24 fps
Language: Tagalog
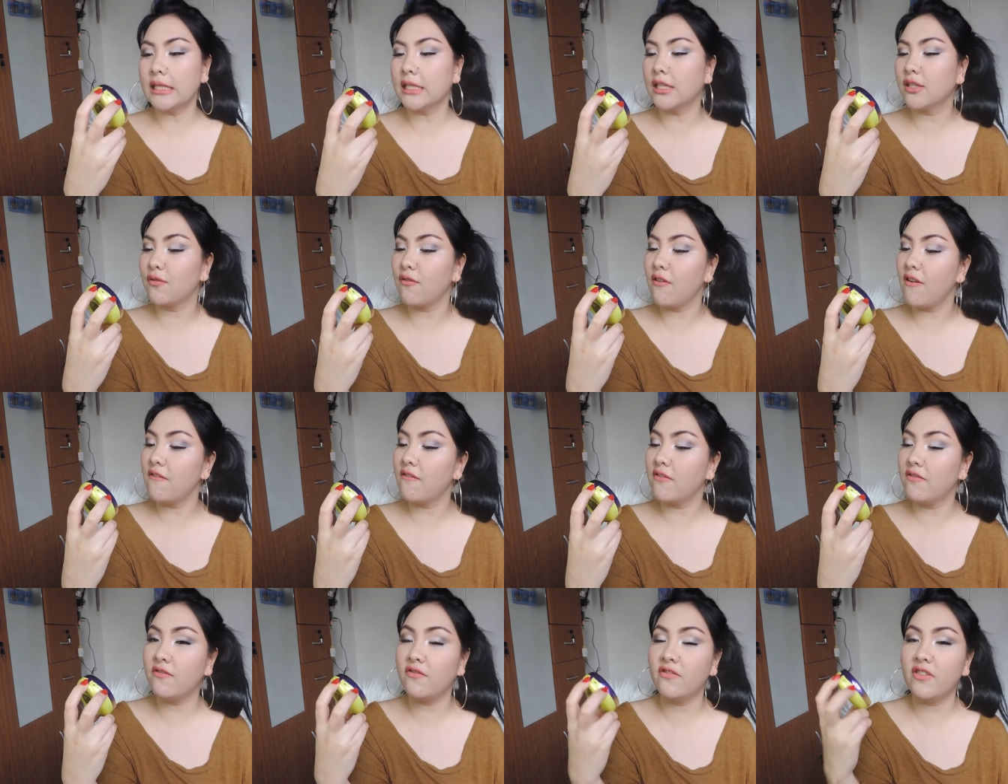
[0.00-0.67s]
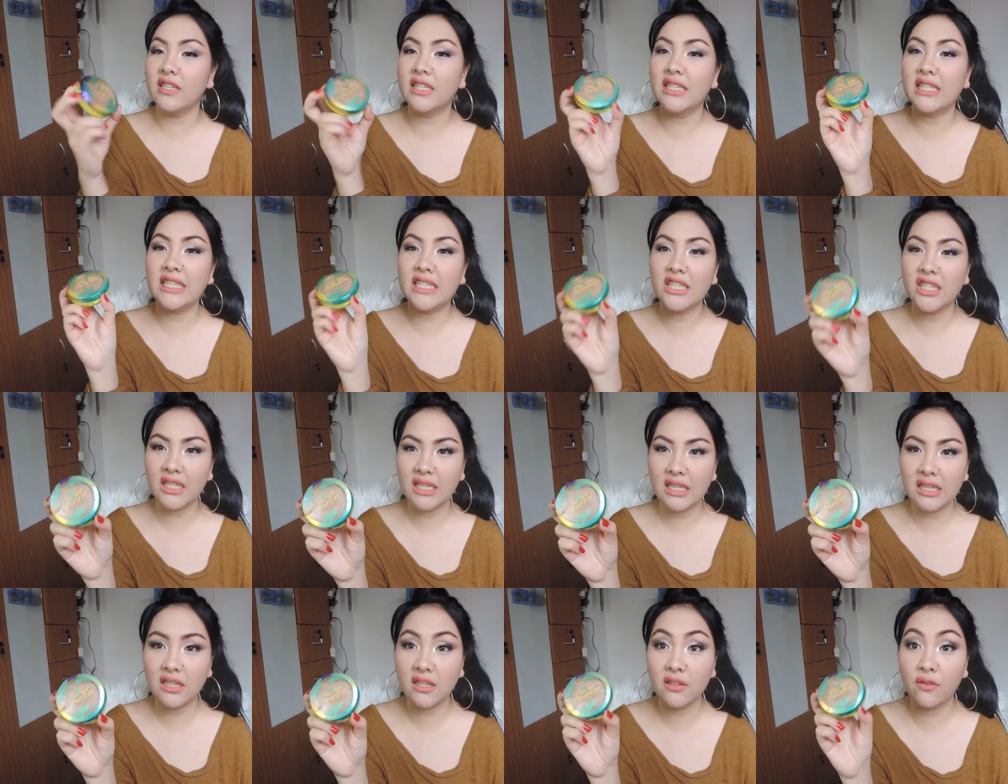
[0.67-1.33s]
This is from
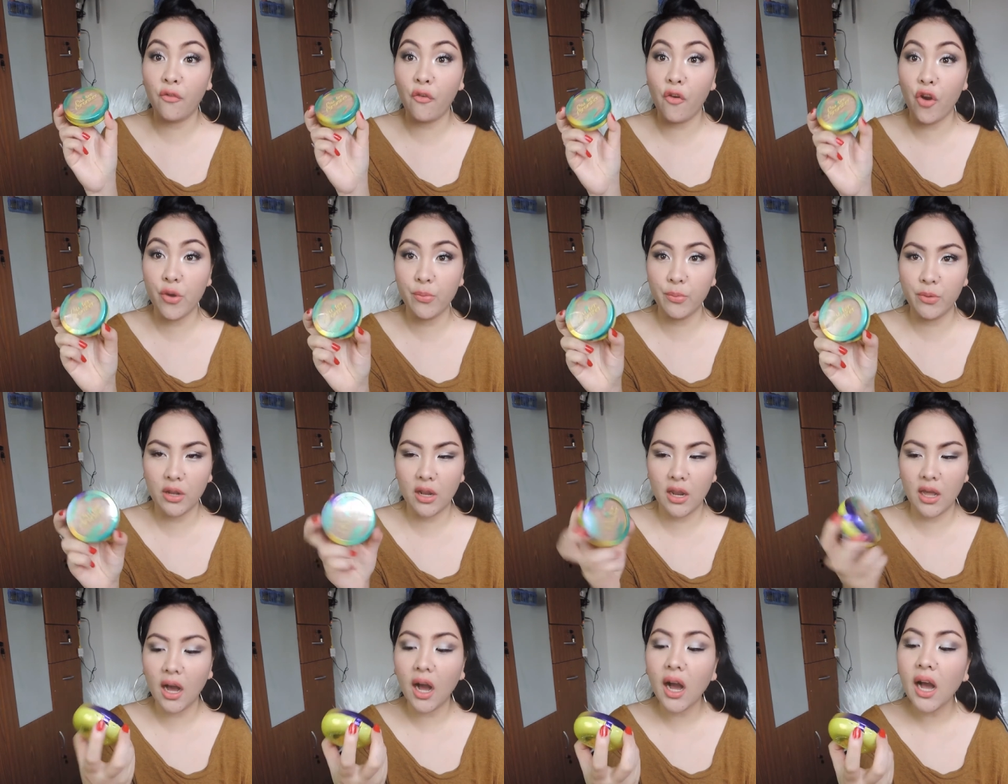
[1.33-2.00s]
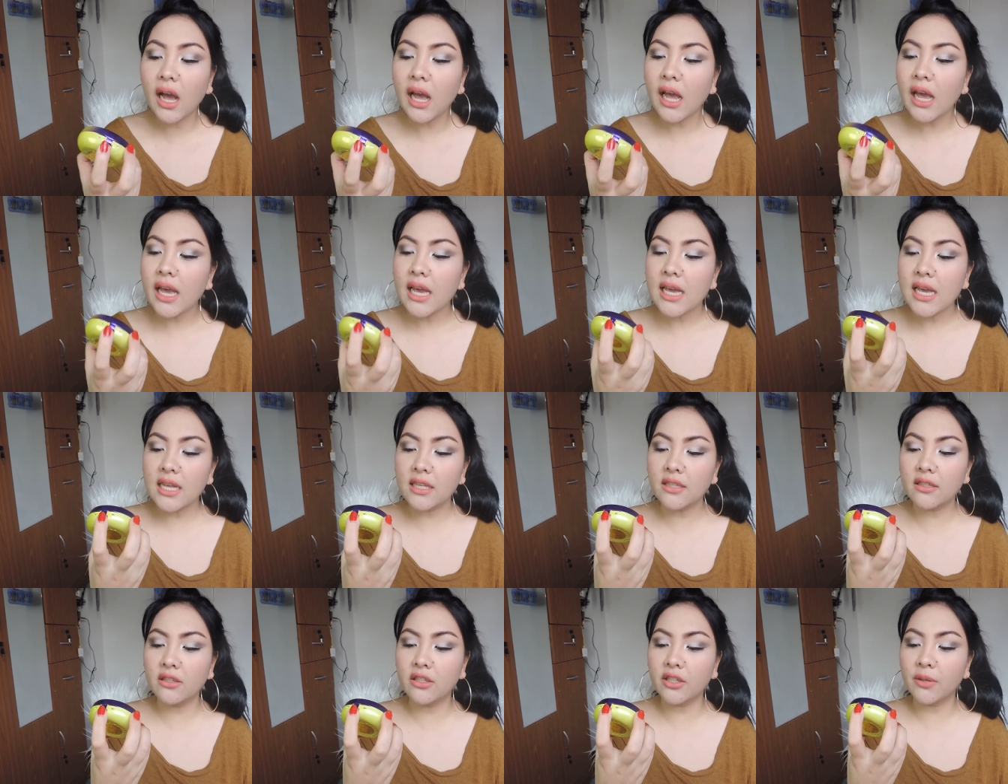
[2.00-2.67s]
Physicians Formula.
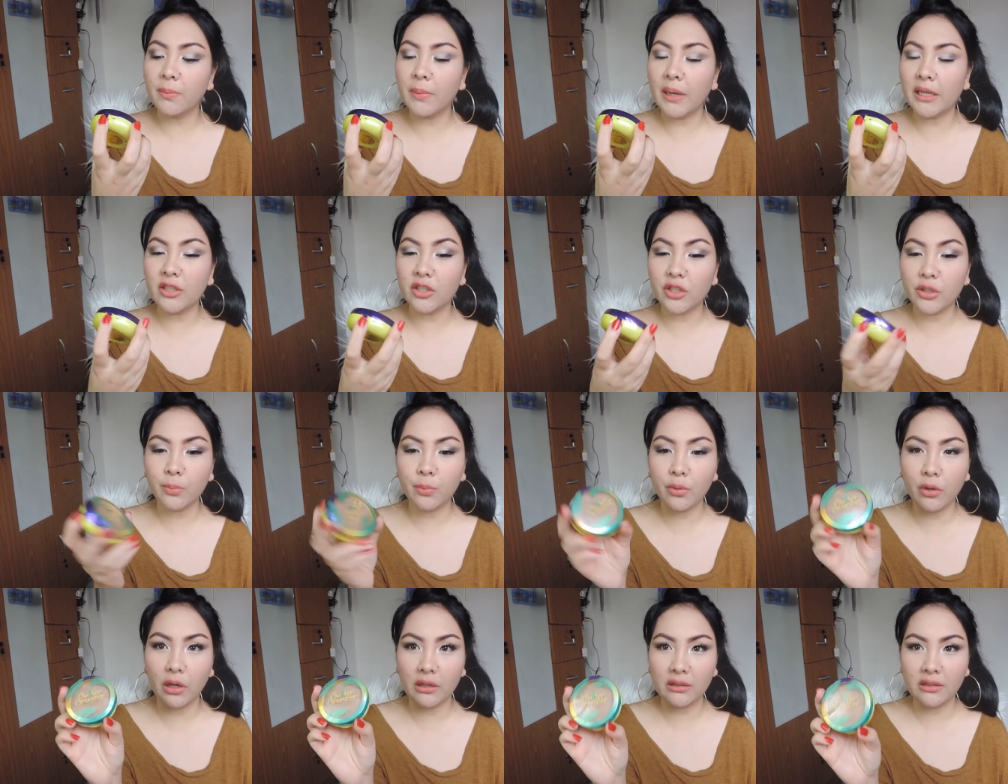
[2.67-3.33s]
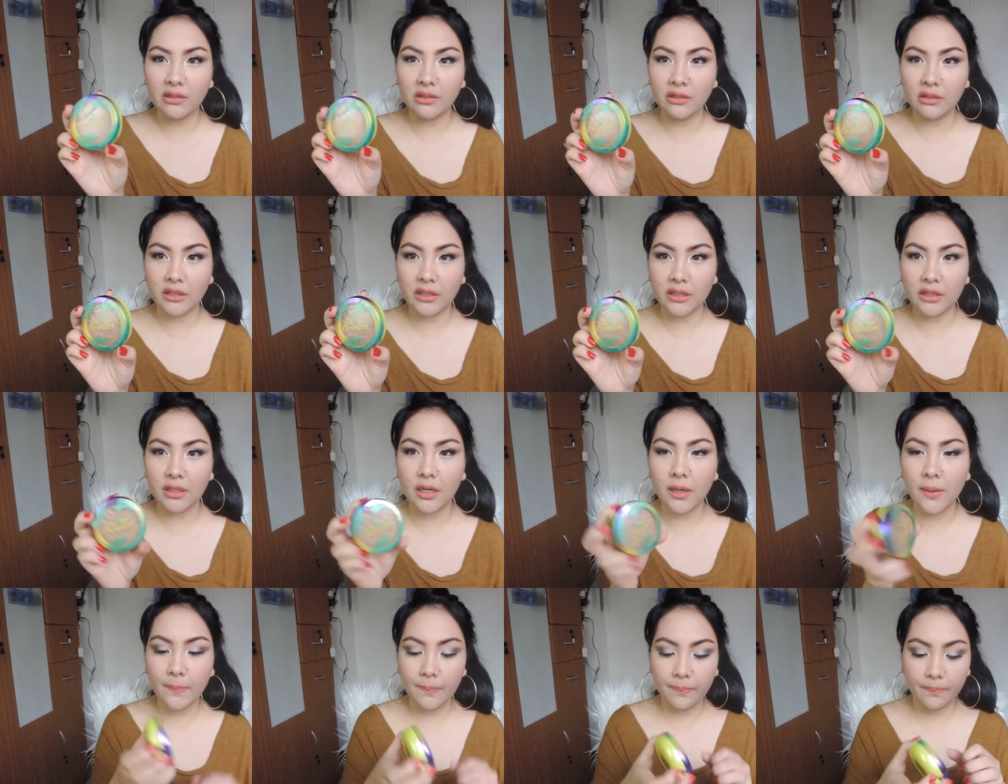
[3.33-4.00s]
It's their butter
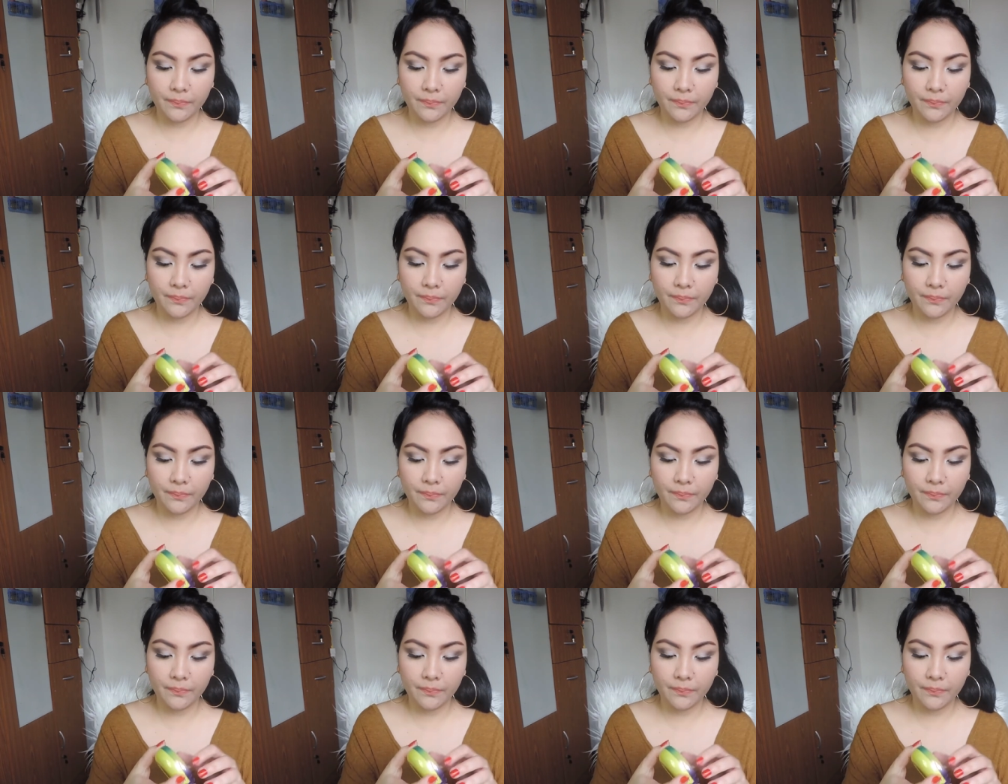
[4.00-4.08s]
bronzer.